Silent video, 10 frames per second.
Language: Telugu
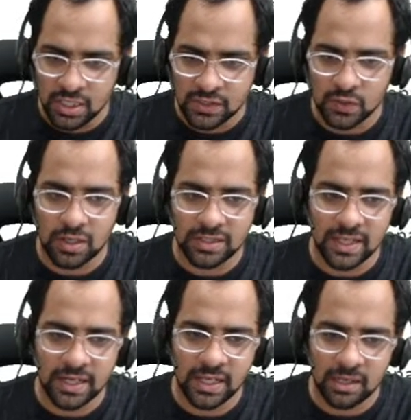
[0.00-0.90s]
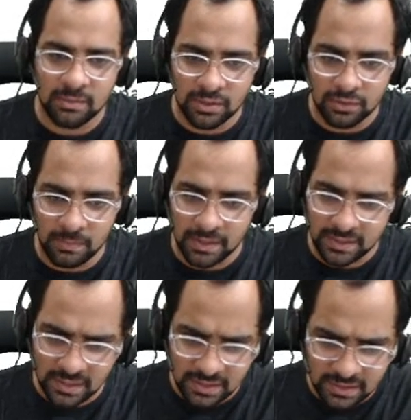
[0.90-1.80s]
సో ఒక్కసారి కనుక మీరు
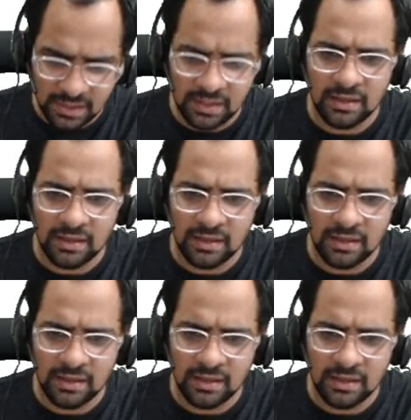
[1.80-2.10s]
పరిశీలిస్తే